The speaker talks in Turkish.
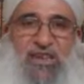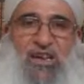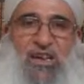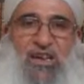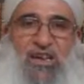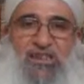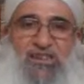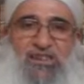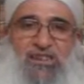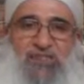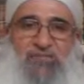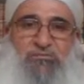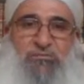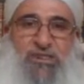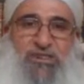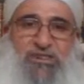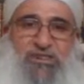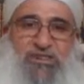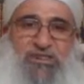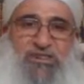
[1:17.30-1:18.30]
akt
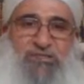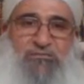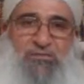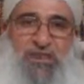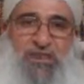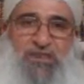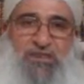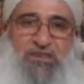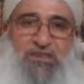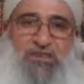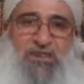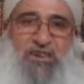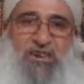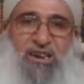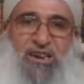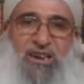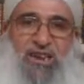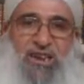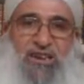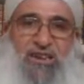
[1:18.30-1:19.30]
etmek kıymak
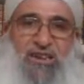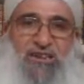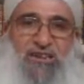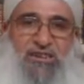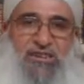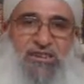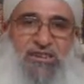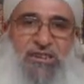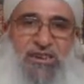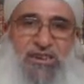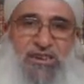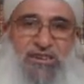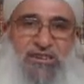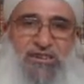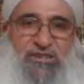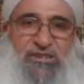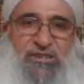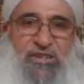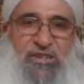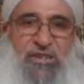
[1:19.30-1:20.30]
nikahı
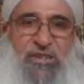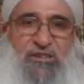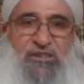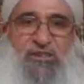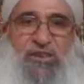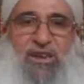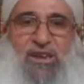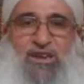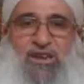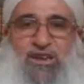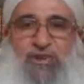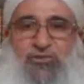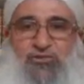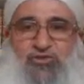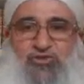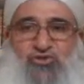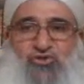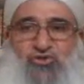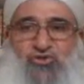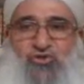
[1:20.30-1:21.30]
nikahı fe
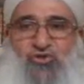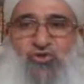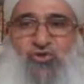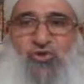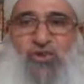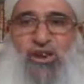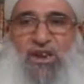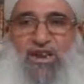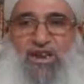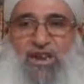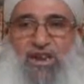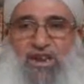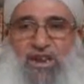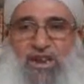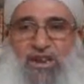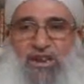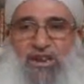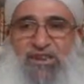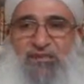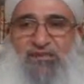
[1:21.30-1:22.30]
innehu çünkü o layan
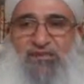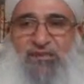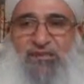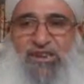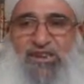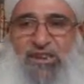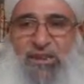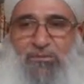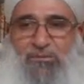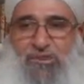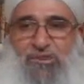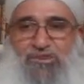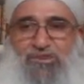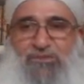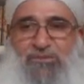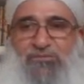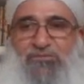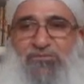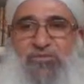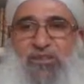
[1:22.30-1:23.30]
akidu
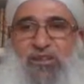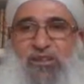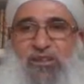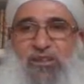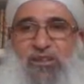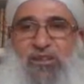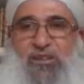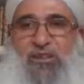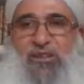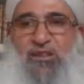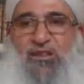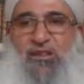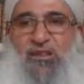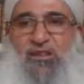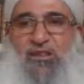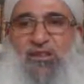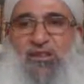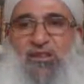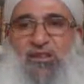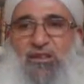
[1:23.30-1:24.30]
kıyamaz.''
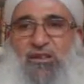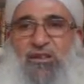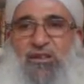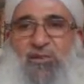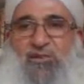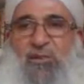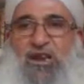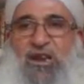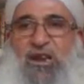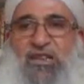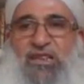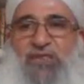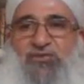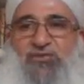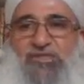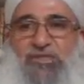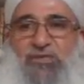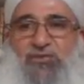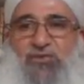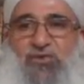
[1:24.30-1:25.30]
Ve la
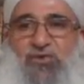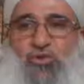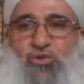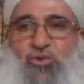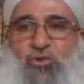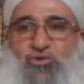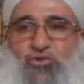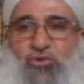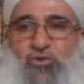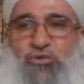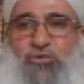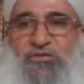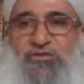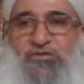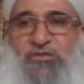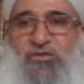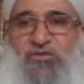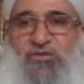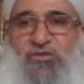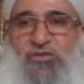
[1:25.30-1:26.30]

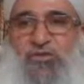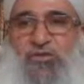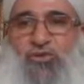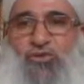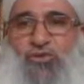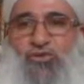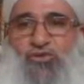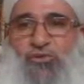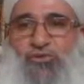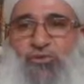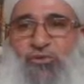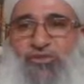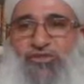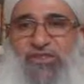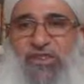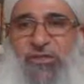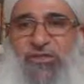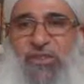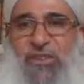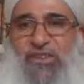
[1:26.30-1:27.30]
yefsiduhu onu
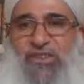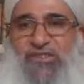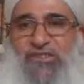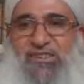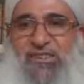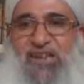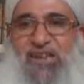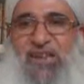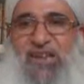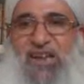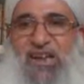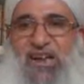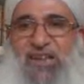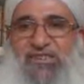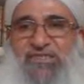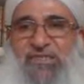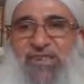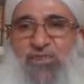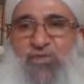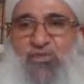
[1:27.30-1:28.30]
bozamaz İlla
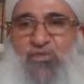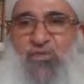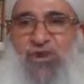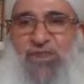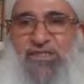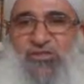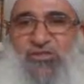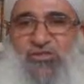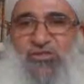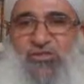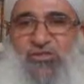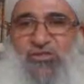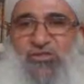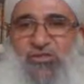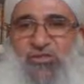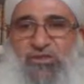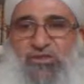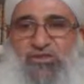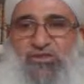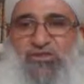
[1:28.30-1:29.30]
ancak
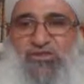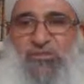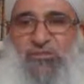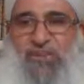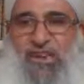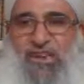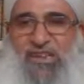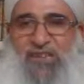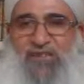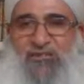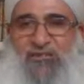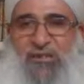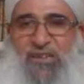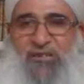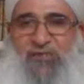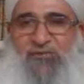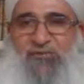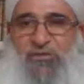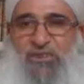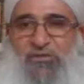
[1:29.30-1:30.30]
vat'u cima
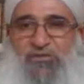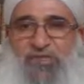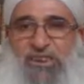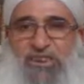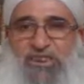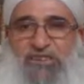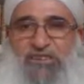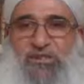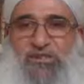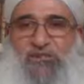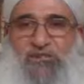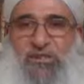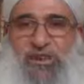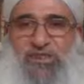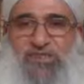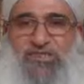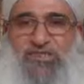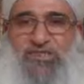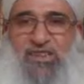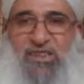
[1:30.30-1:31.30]
etmek fil ferci
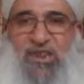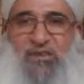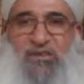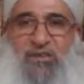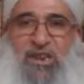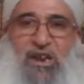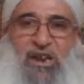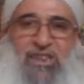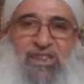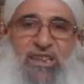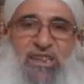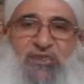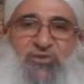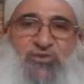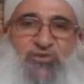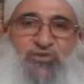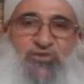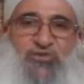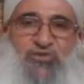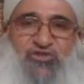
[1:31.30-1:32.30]
ferçte ve
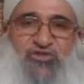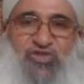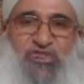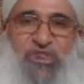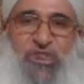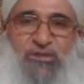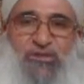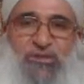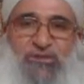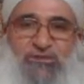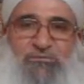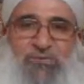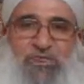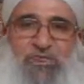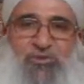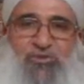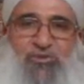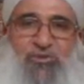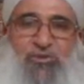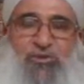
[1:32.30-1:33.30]
la çıkamaz
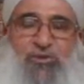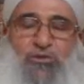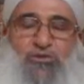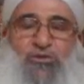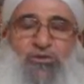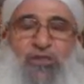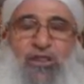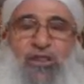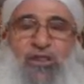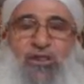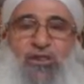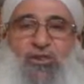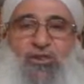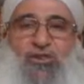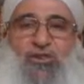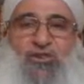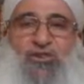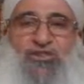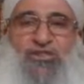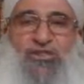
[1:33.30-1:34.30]
minhu
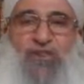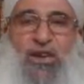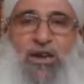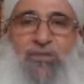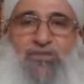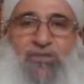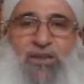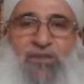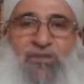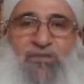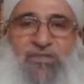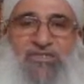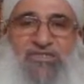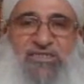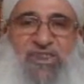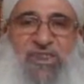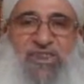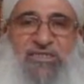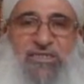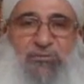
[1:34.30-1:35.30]
onda bil
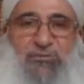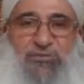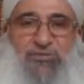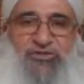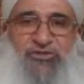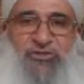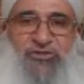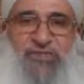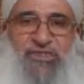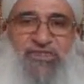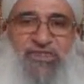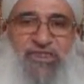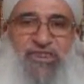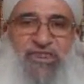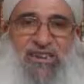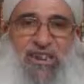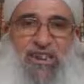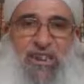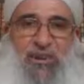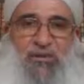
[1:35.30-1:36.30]
fesadi bozulması
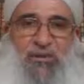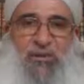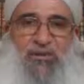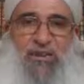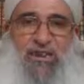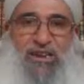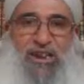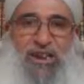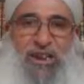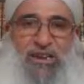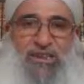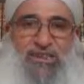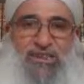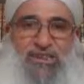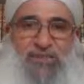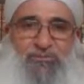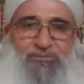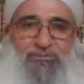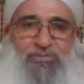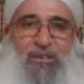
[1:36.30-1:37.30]
ile ve
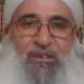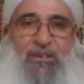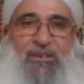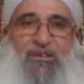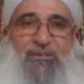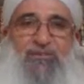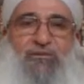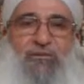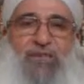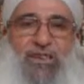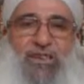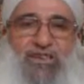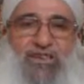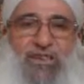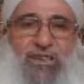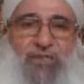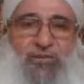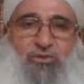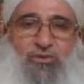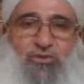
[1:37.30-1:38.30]
herk'in
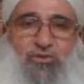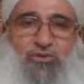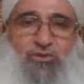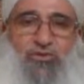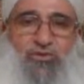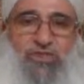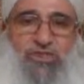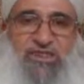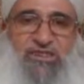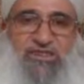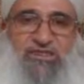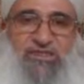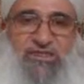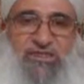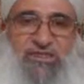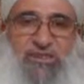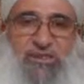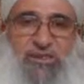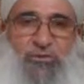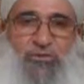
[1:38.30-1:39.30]
her onu
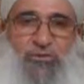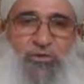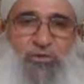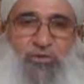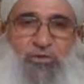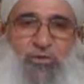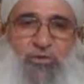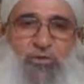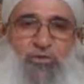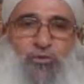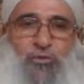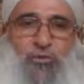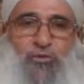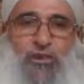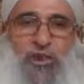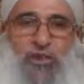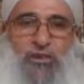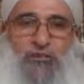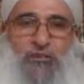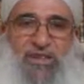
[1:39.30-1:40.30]
geçirdi vukufu
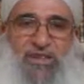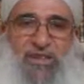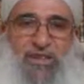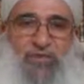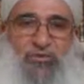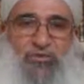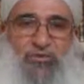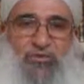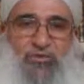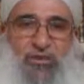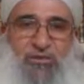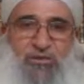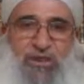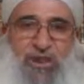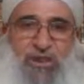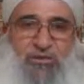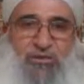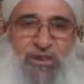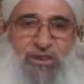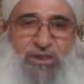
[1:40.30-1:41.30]
vakfede durma
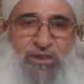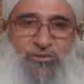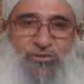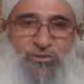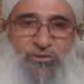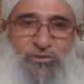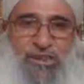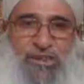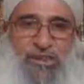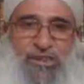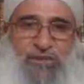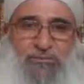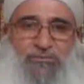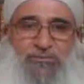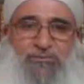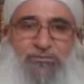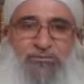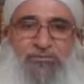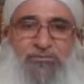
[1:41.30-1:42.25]
vakfeye durmayı